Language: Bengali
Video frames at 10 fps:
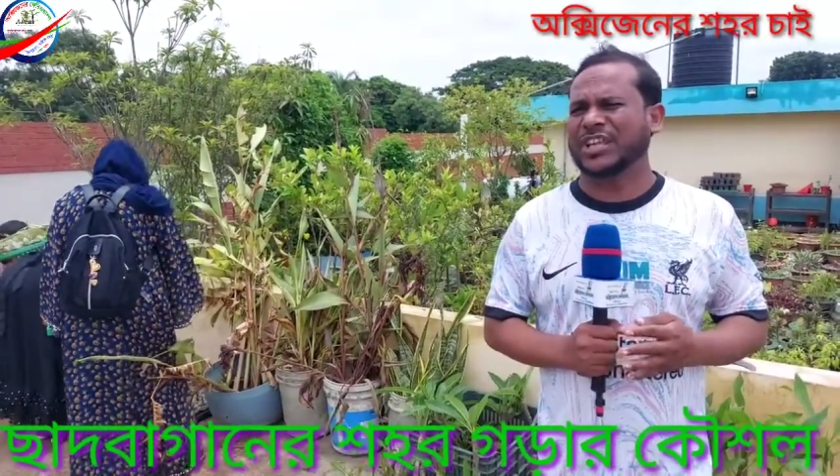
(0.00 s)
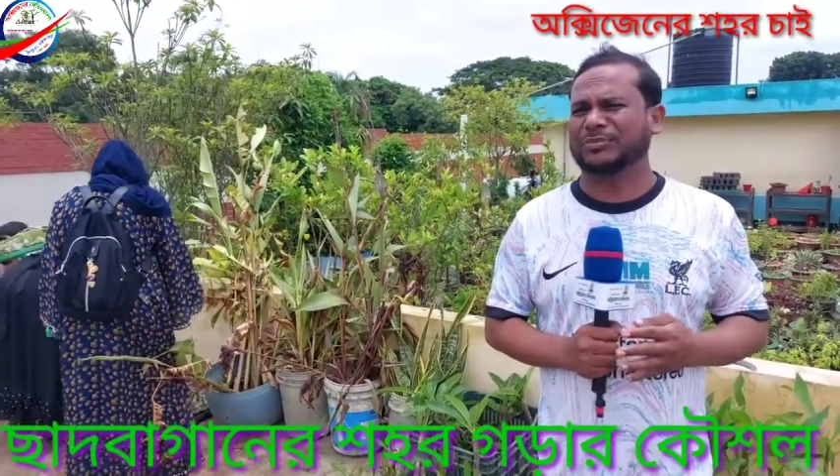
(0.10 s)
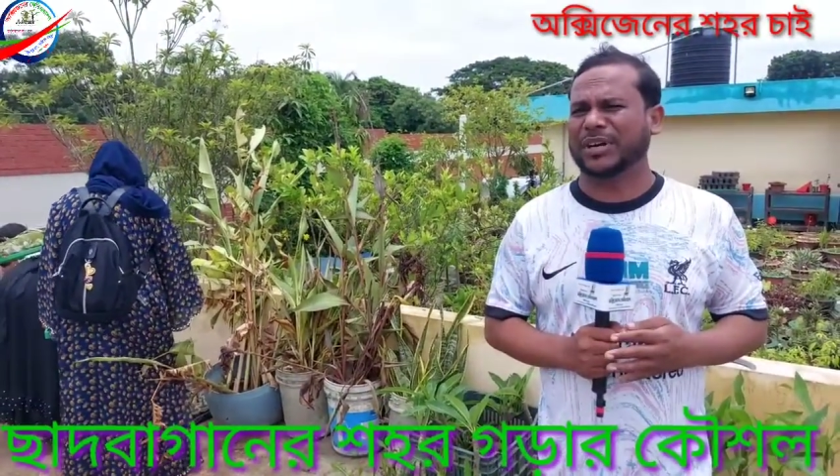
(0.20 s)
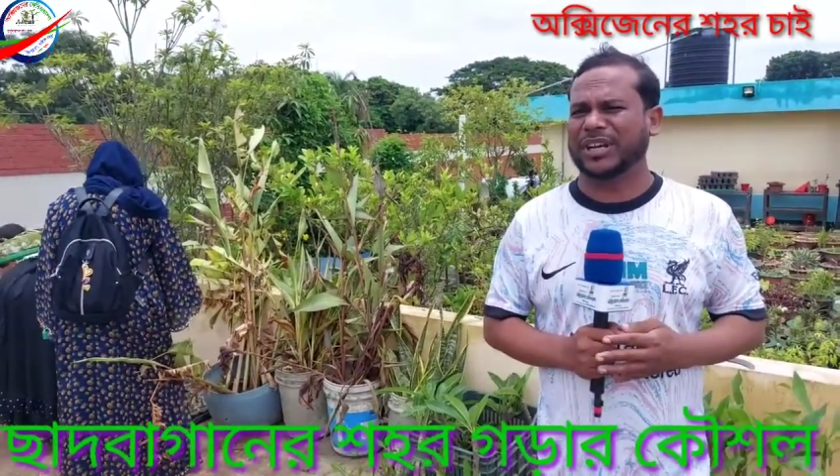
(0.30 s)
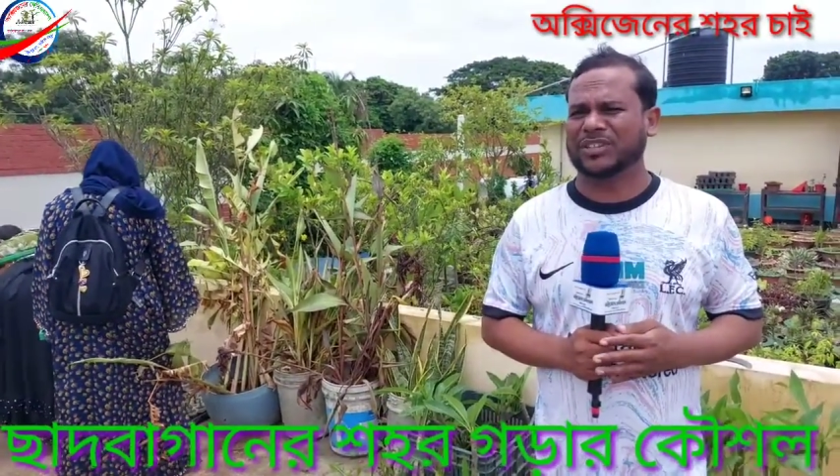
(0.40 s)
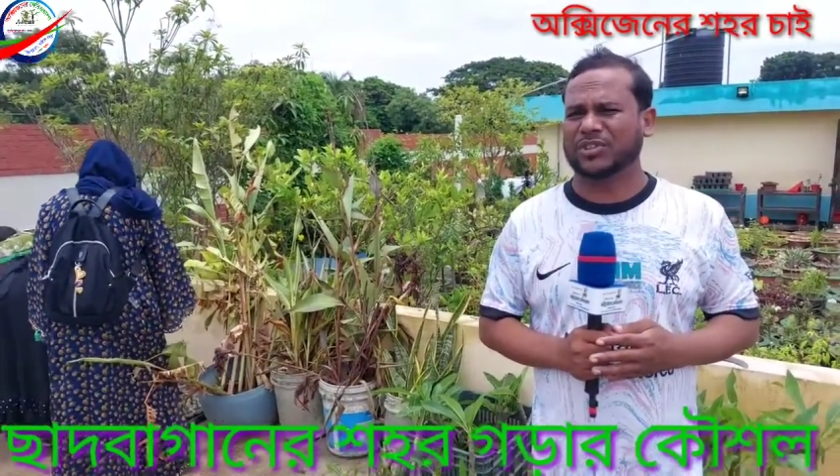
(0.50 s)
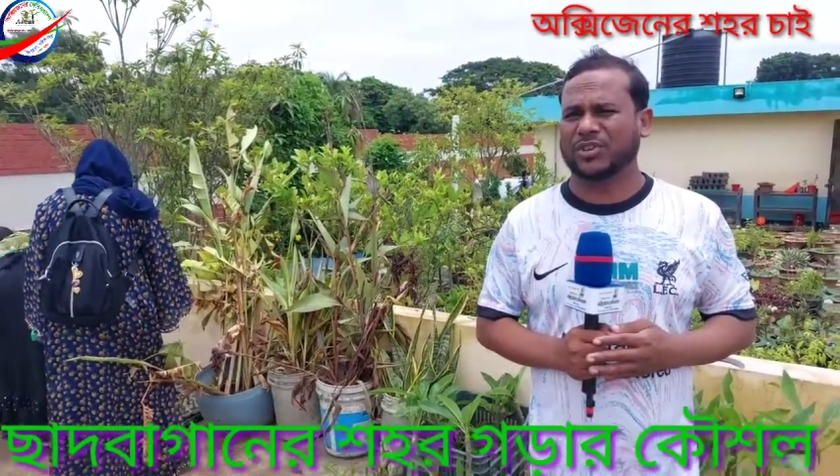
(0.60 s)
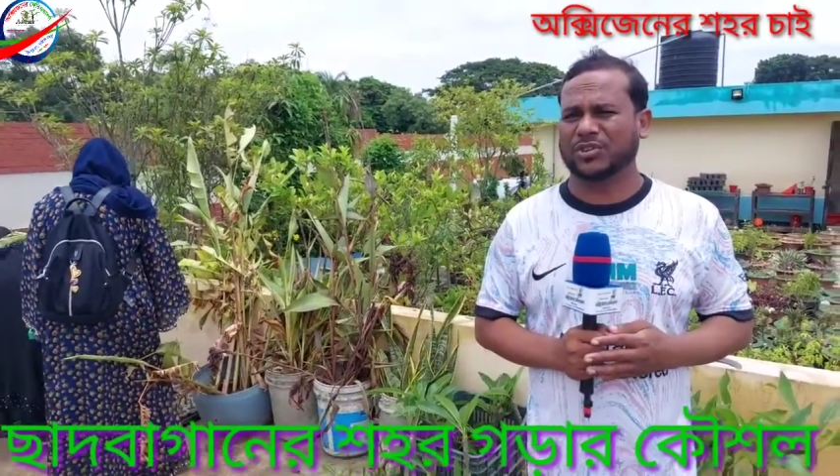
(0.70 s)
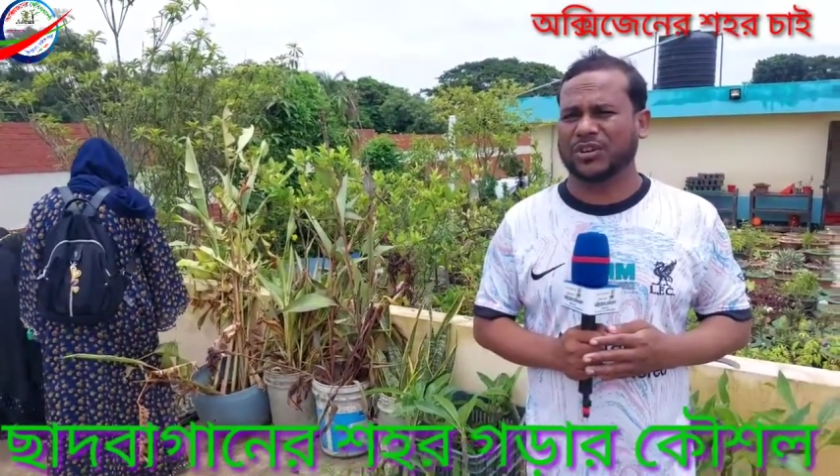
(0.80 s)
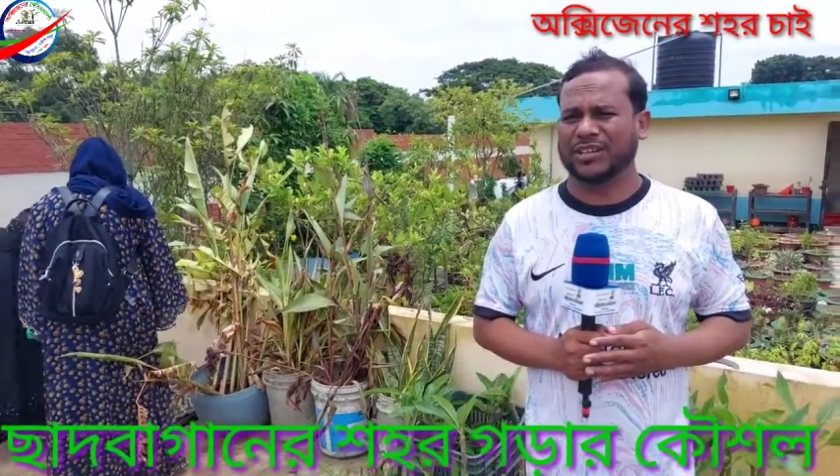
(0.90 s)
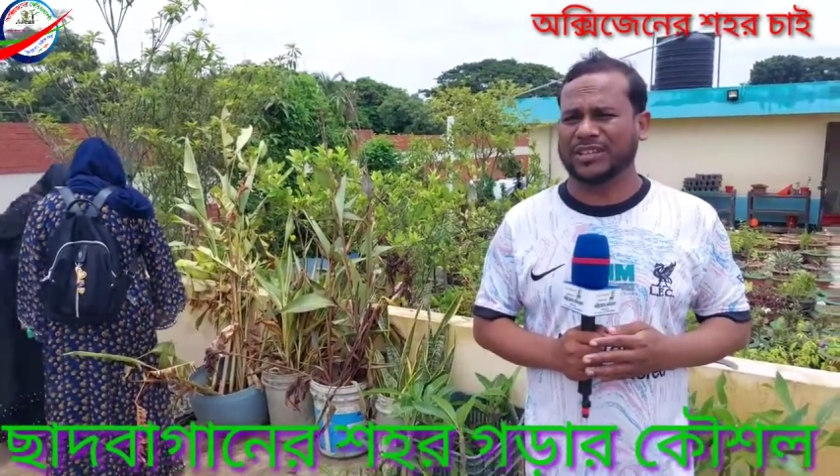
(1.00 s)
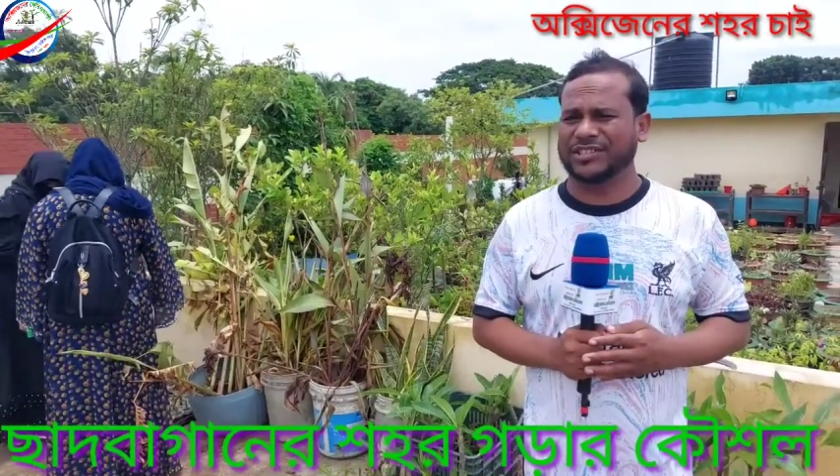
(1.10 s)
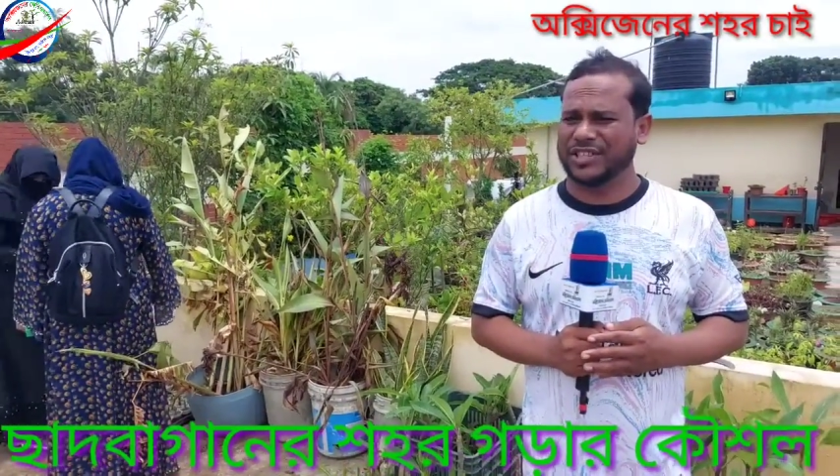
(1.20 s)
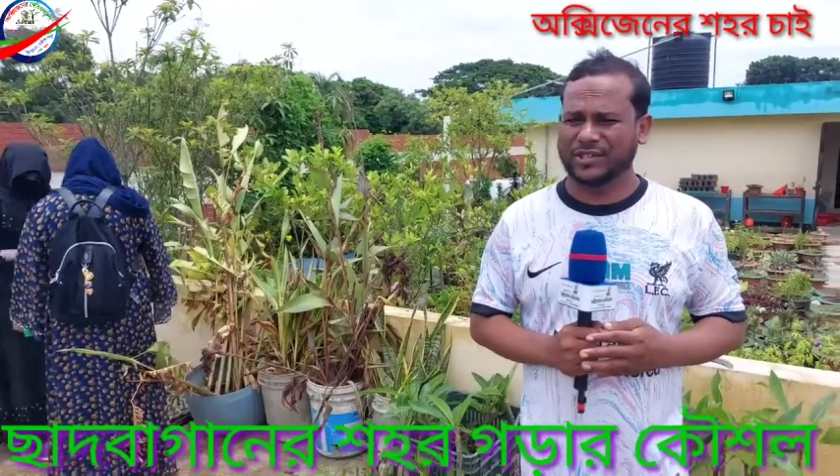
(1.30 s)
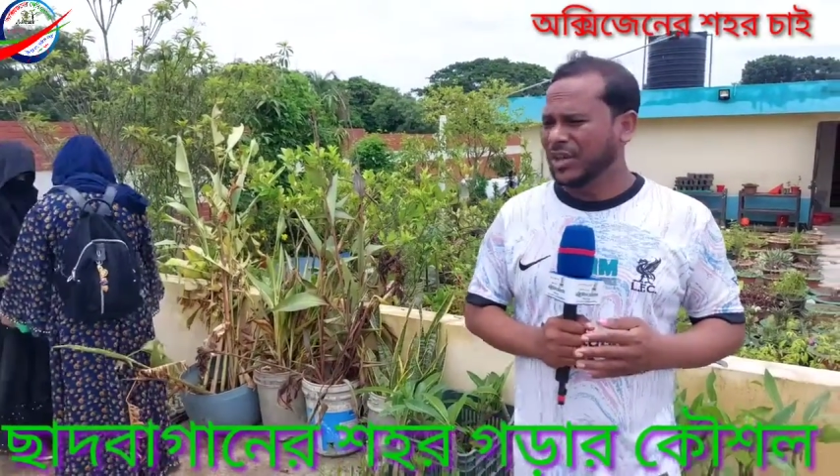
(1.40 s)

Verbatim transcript: সাত বাগানের শহর করা যায়